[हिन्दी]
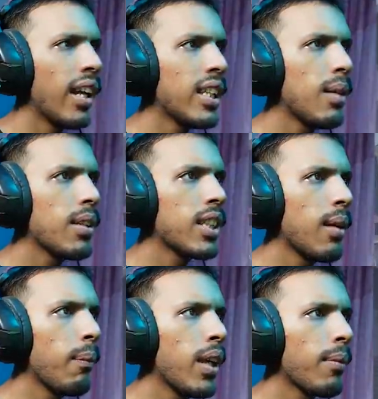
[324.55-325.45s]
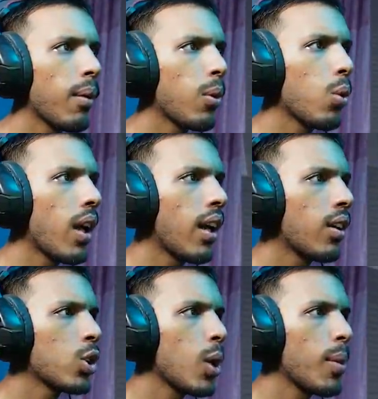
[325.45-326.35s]
ये भी सेम बी है
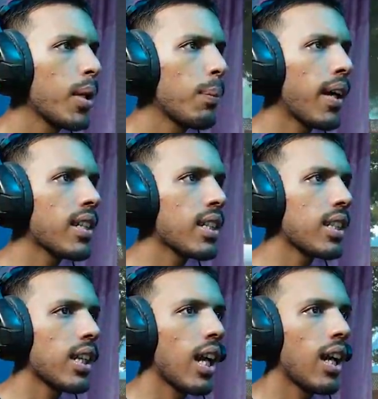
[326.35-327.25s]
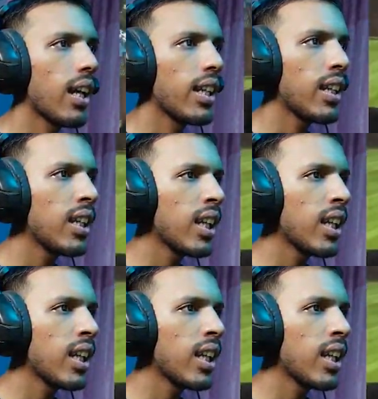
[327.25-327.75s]
जो भी मैंने परचेज किया ये दीदी